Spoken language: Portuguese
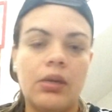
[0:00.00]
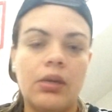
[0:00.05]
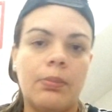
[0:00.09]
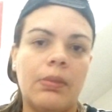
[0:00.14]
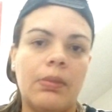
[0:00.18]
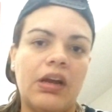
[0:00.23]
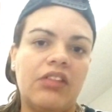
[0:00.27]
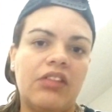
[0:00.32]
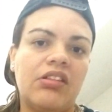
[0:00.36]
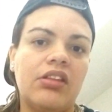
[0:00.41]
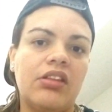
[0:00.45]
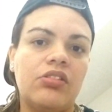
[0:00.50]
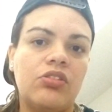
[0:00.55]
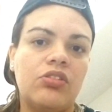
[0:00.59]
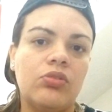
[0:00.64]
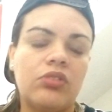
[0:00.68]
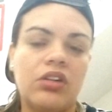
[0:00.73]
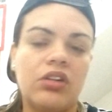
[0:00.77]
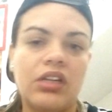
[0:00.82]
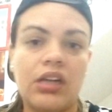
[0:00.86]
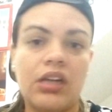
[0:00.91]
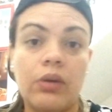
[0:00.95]
Mas aí se
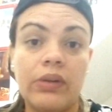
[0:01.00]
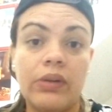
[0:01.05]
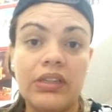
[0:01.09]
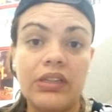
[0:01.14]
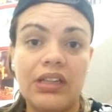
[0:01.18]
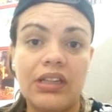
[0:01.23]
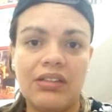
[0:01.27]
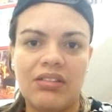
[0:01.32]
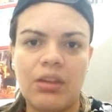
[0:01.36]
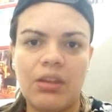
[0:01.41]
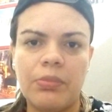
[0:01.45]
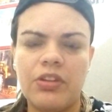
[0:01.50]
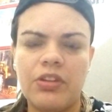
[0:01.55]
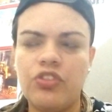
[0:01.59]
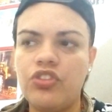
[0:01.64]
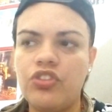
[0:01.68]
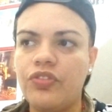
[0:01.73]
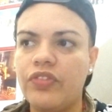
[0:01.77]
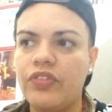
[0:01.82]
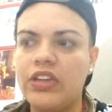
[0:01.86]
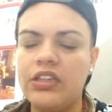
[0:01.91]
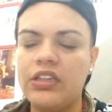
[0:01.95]
o rua das almas a
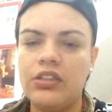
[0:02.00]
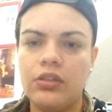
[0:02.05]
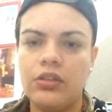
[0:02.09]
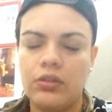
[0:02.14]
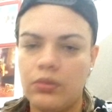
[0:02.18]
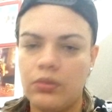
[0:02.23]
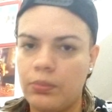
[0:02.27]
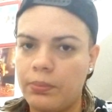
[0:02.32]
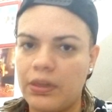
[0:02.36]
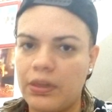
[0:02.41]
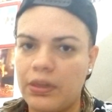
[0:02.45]
gente vê ele